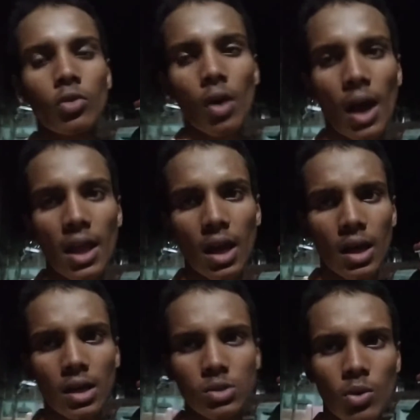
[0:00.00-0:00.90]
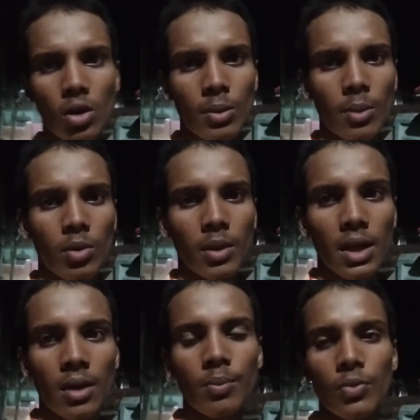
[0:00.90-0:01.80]
तो आया अगर इस ब्लॉग में आपको
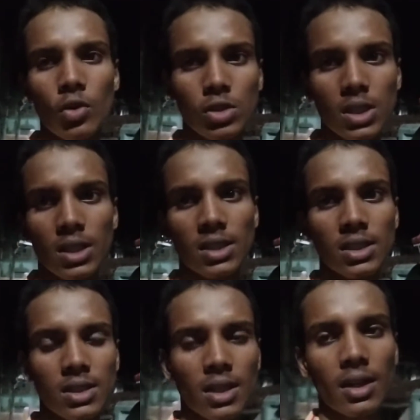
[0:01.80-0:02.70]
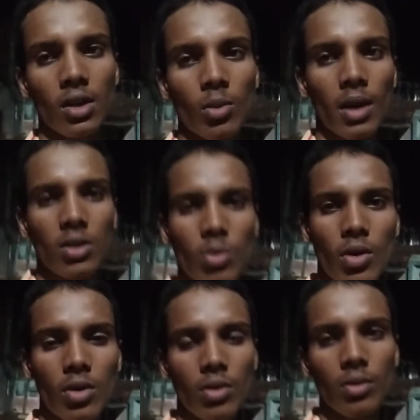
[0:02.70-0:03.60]
मजा कुछ इंटरेस्टिंग सा देखने को मिला तो ब्लॉग